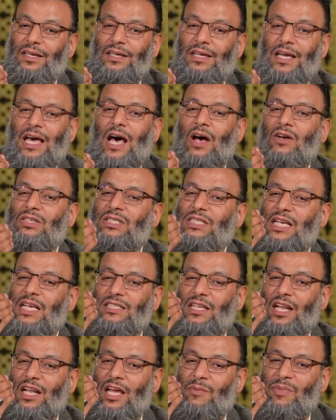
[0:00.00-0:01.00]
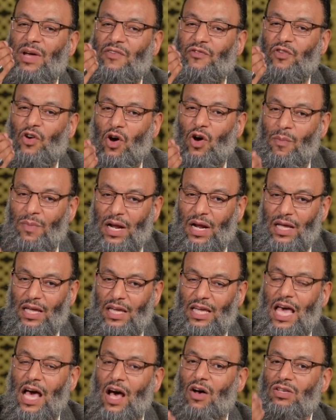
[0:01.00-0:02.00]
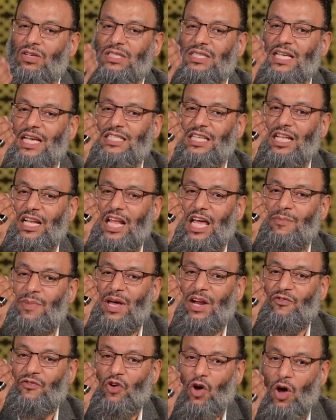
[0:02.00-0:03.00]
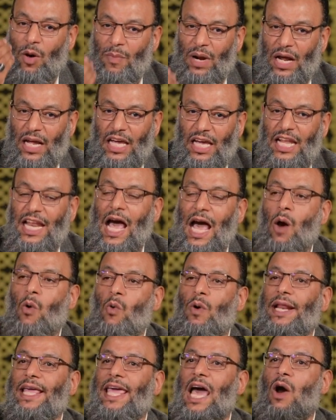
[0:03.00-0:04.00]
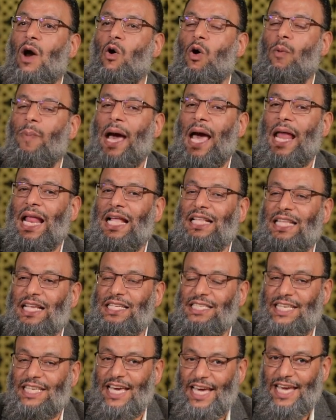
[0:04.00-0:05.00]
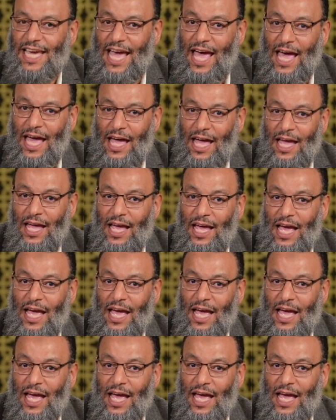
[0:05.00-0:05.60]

يا استاذ الله يبارك في عمرك يا استاذ الله يبارك في عمرك الاول جاوب على التزكيه